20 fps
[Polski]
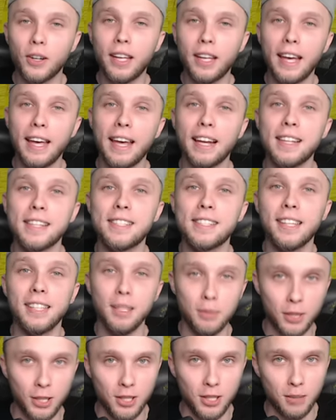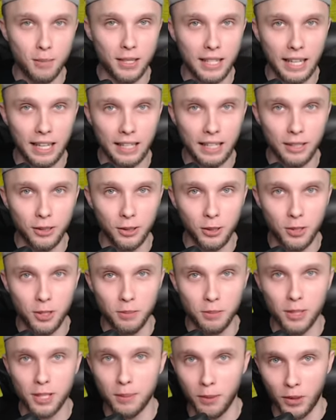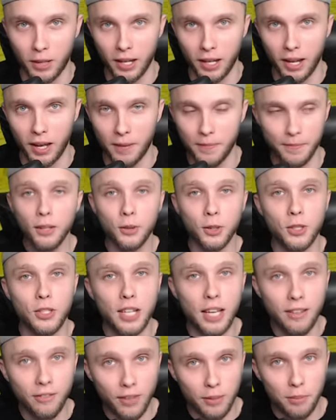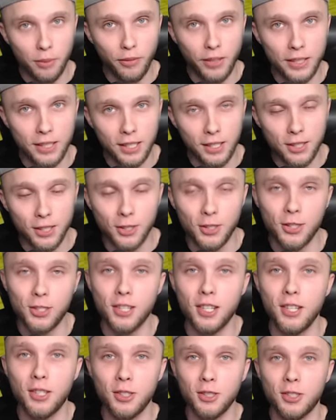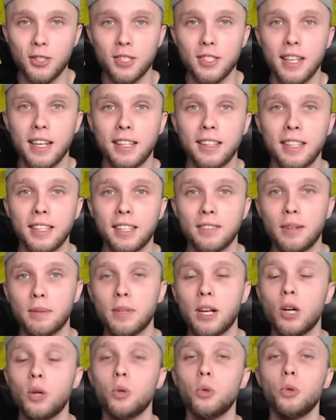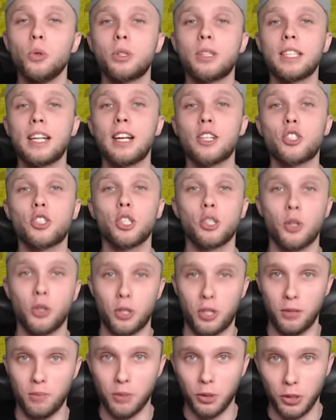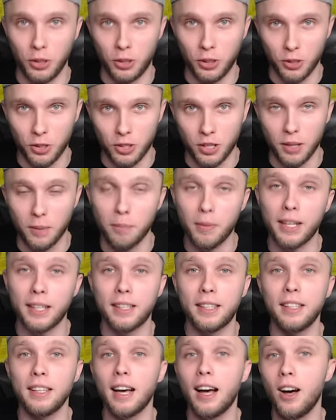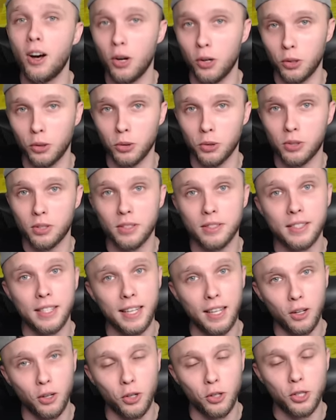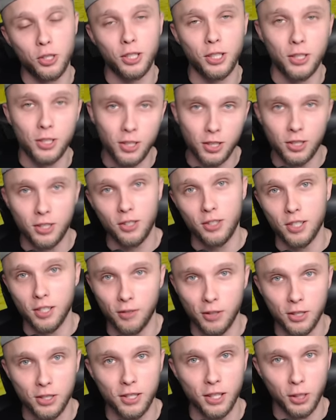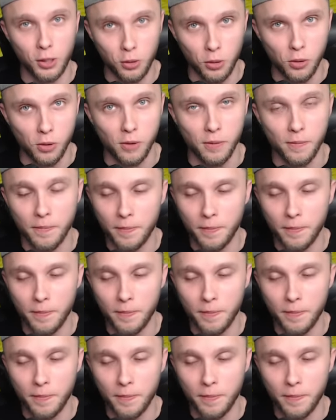Okej, okay, ale zanim przejdziemy dalej i odrodzimy smoka, to chciałem wam powiedzieć, że dzisiejszy odcinek nagrywam na ultra szerokim monitorze marki Aorus CO49DQ,